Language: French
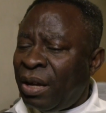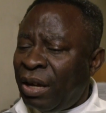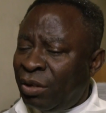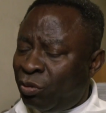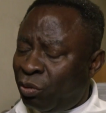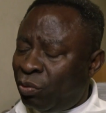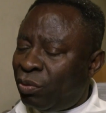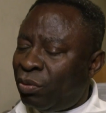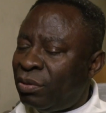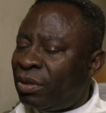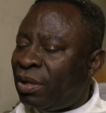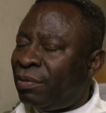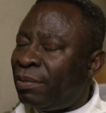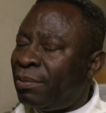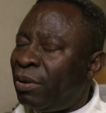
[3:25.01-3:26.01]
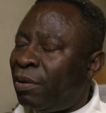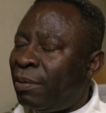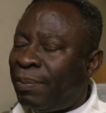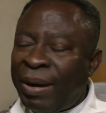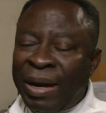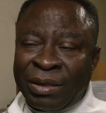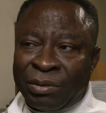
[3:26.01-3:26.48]
et surtout que nous avons mis en
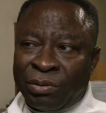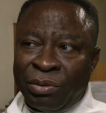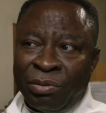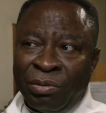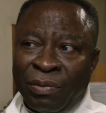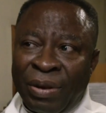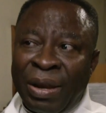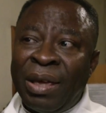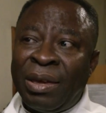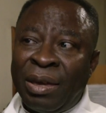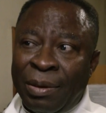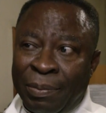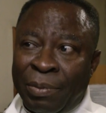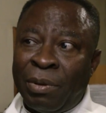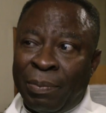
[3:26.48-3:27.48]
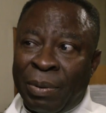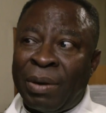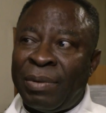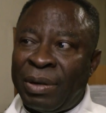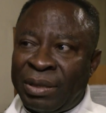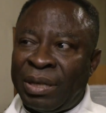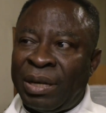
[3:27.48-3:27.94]
place une nouvelle équipe euh,
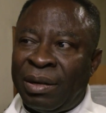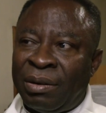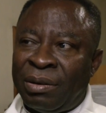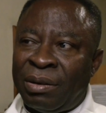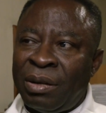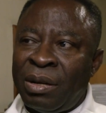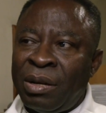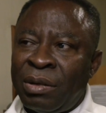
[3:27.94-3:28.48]
paroissiale.